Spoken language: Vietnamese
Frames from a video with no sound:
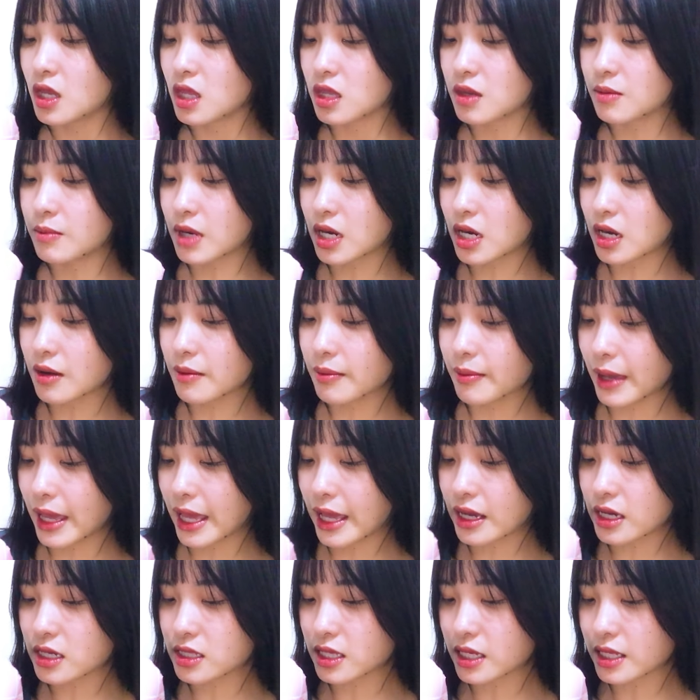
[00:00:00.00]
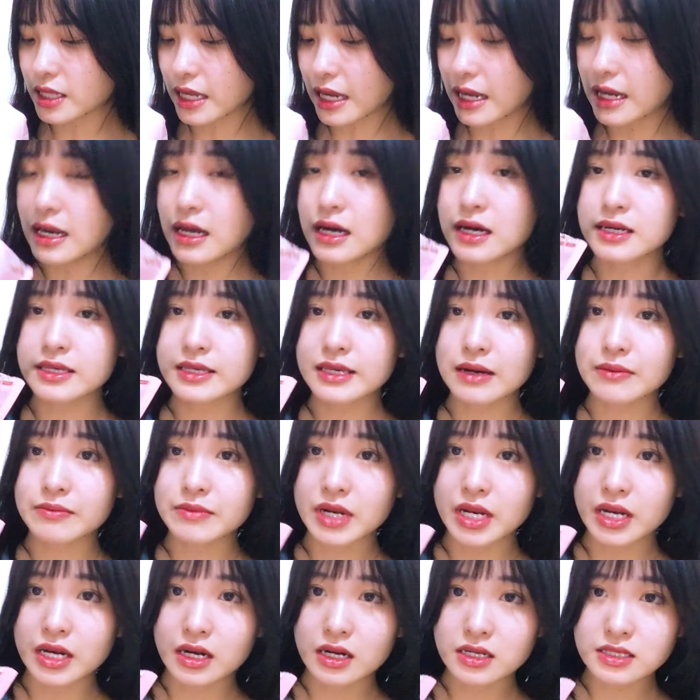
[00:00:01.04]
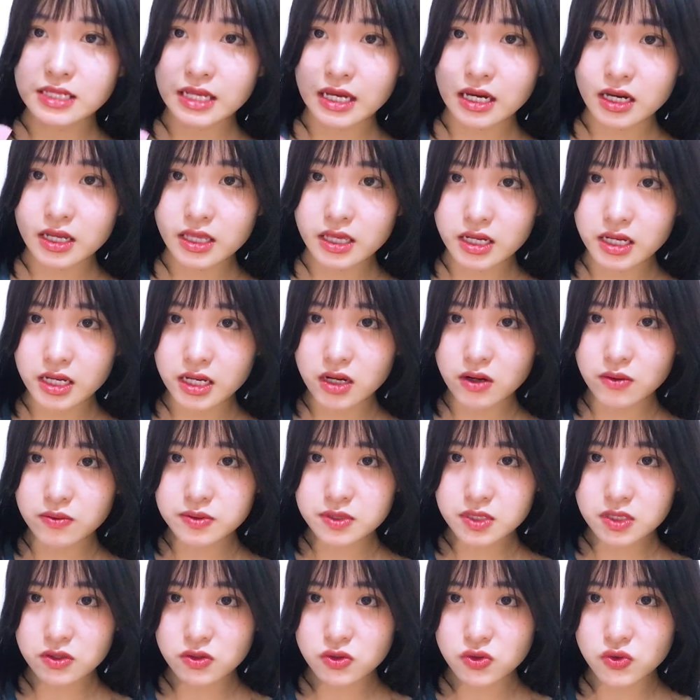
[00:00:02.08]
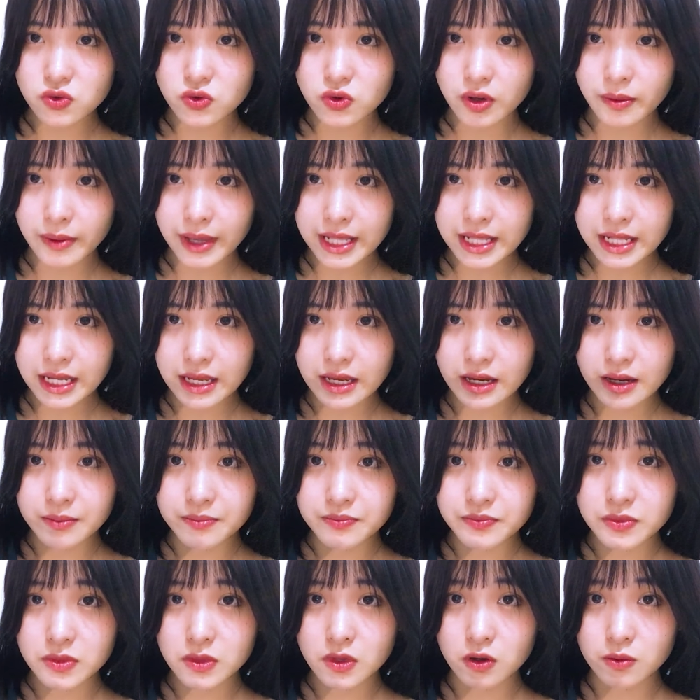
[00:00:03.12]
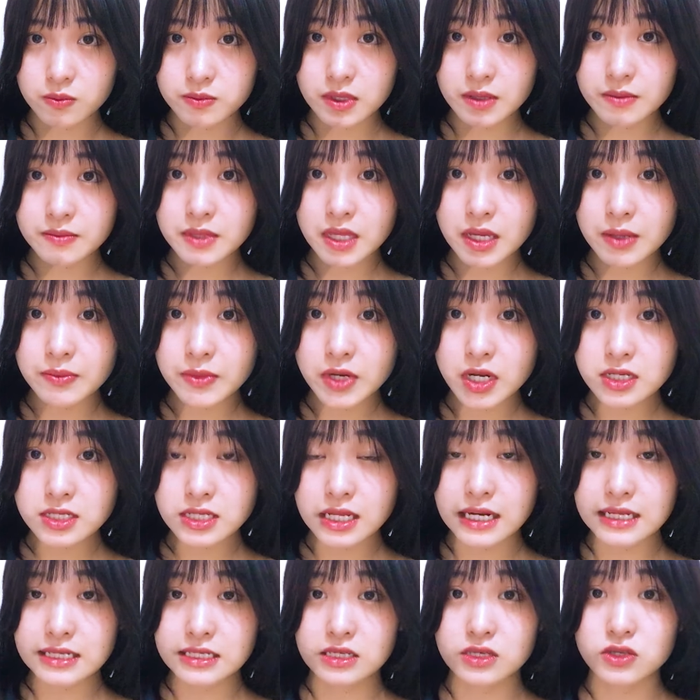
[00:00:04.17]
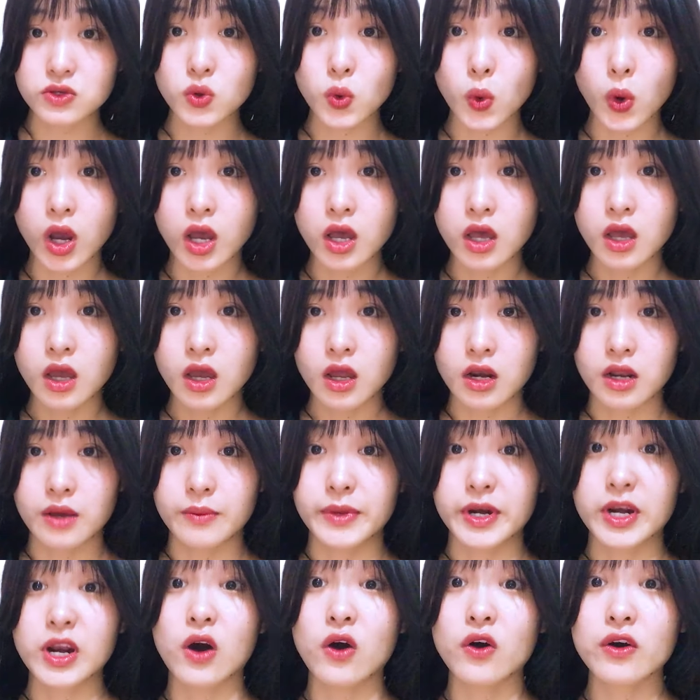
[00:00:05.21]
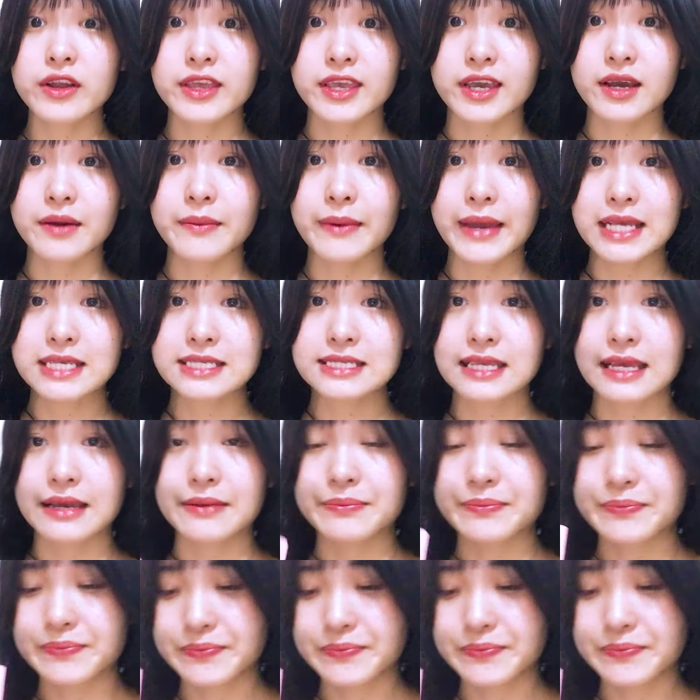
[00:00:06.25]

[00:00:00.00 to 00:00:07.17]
Nhưng mà các bạn có thể thấy là ở trong này nó sẽ có những cái cục sữa chua, các bạn thấy không? Cục tím tím nó sẽ là sữa chua. Để mình đổ ra cho các bạn xem.